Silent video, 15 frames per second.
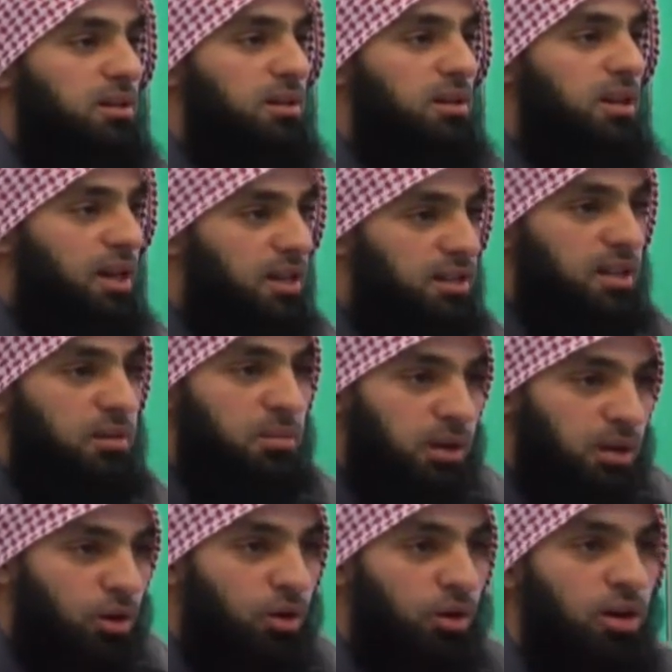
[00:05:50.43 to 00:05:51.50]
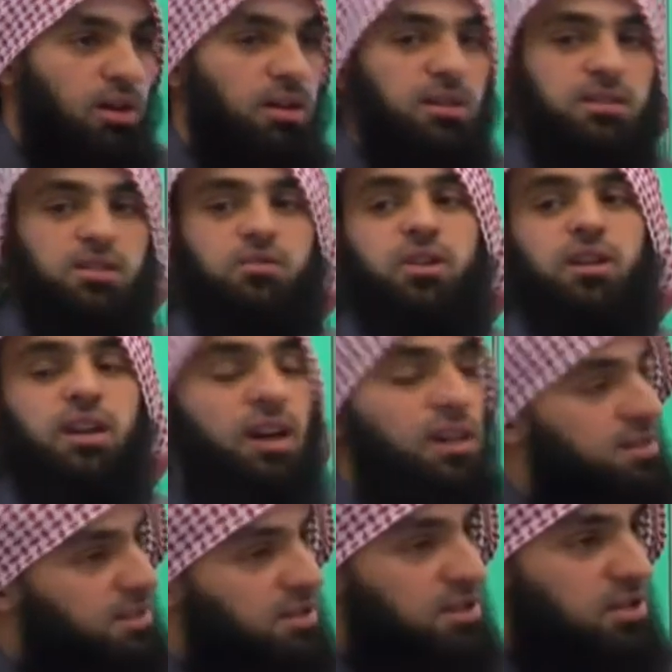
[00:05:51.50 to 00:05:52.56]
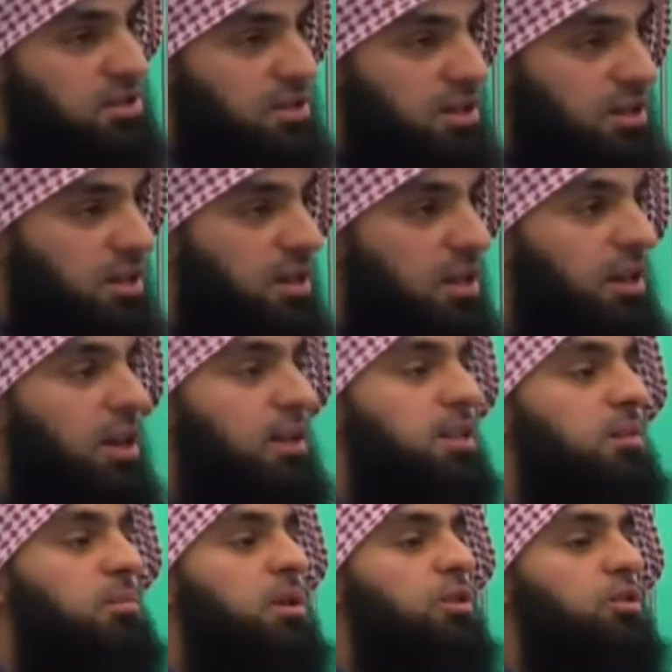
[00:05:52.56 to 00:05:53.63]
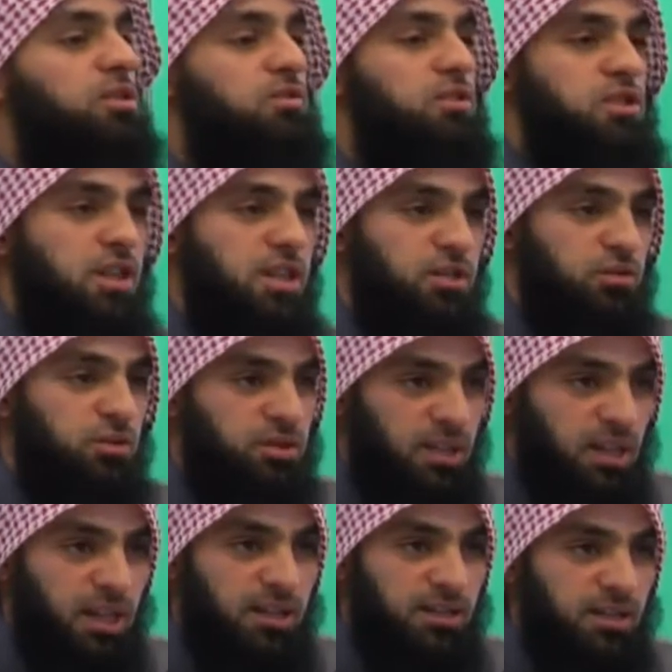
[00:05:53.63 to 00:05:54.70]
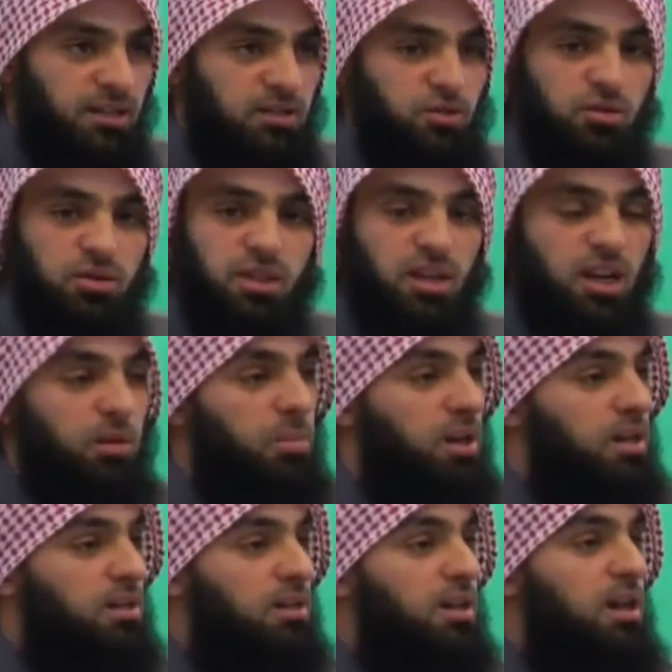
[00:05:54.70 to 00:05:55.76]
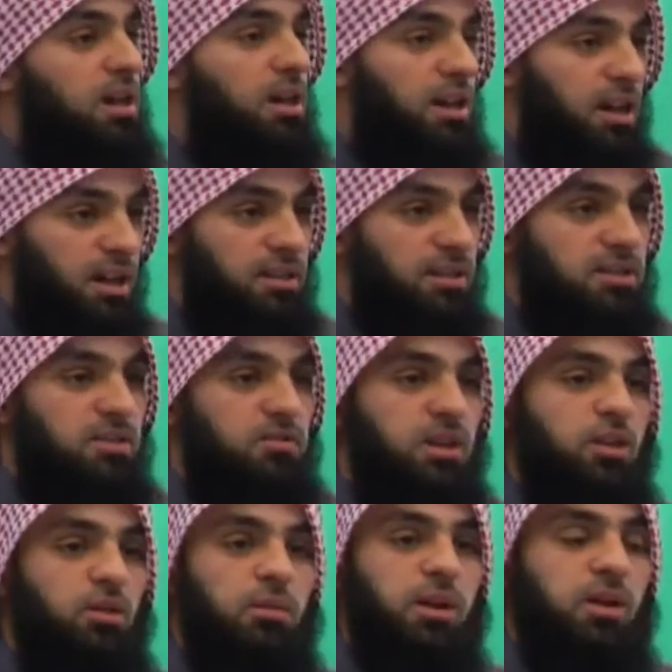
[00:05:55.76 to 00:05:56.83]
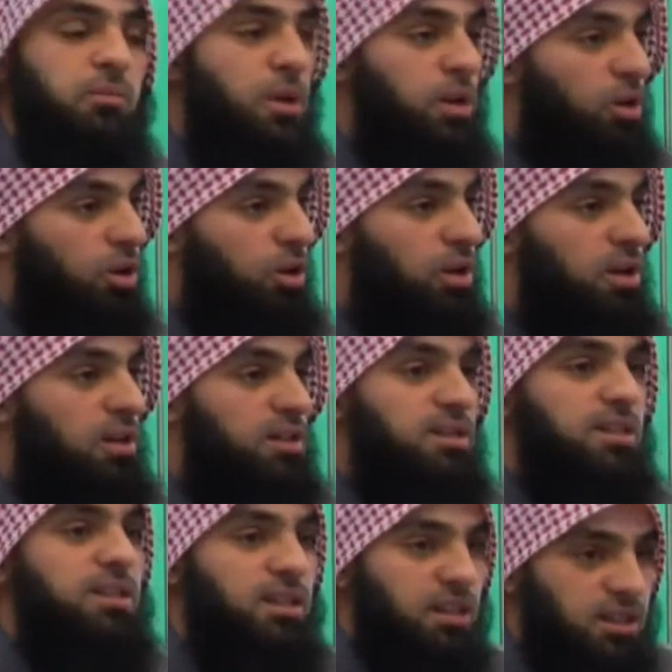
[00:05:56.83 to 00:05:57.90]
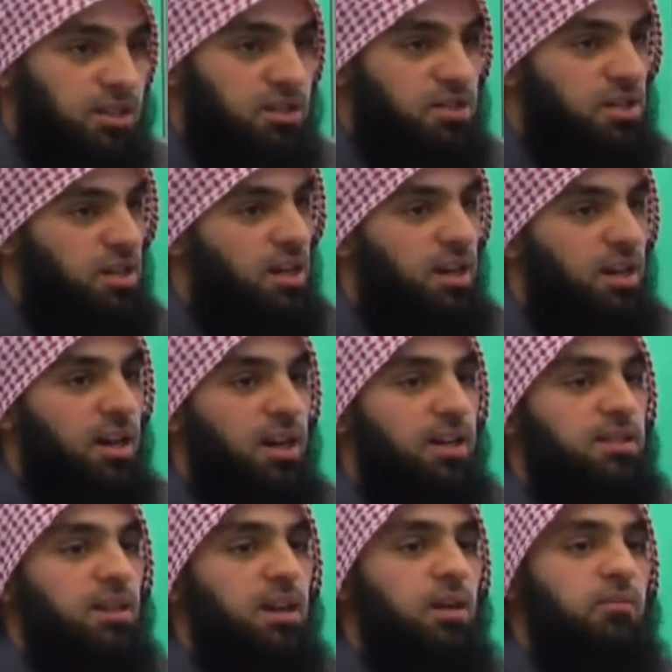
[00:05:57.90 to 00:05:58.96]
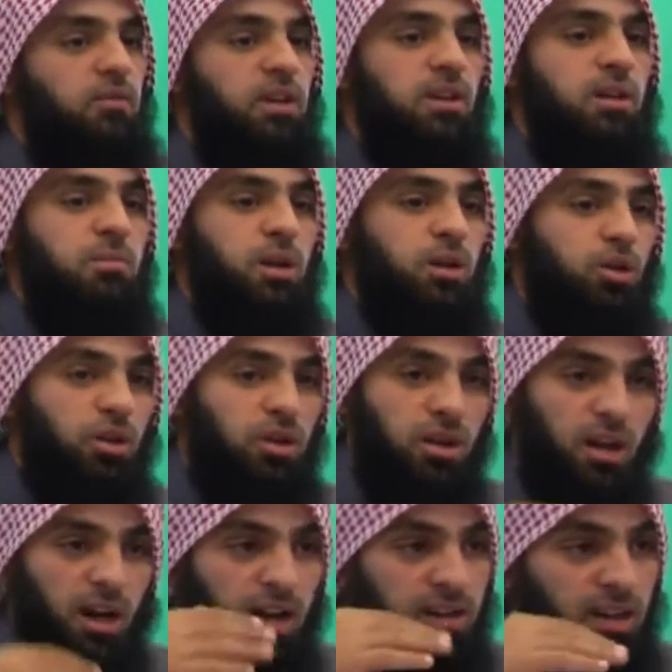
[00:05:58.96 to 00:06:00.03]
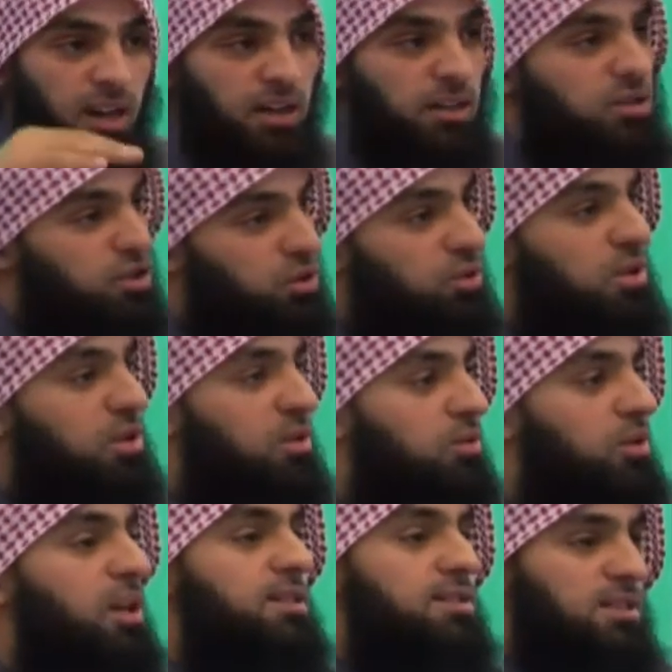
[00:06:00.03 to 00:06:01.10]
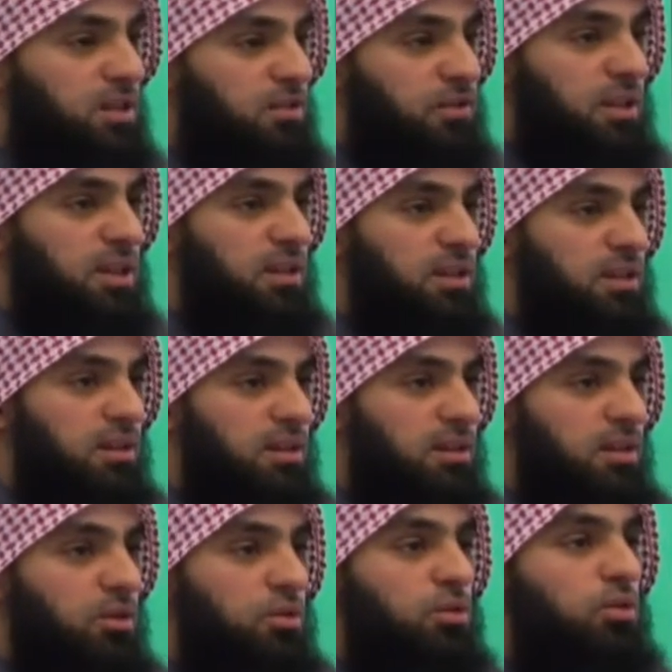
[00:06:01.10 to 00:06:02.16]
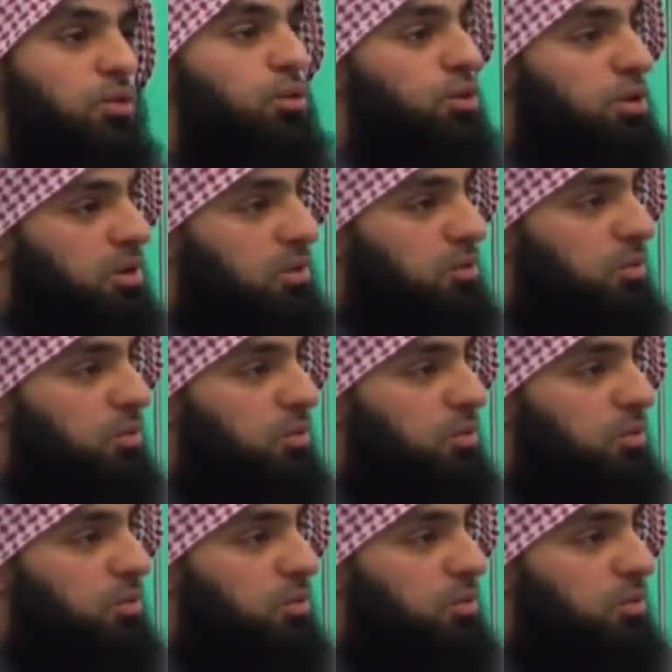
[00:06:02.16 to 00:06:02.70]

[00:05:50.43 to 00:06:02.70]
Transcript: Leider immer noch sind wir geizig, leider immer noch sind wir schlecht zu unseren Eltern, zu unseren Nachbarn, leider sind wir immer noch gierig, leider haben wir immer noch eine lange Zunge und lästern viel und lügen,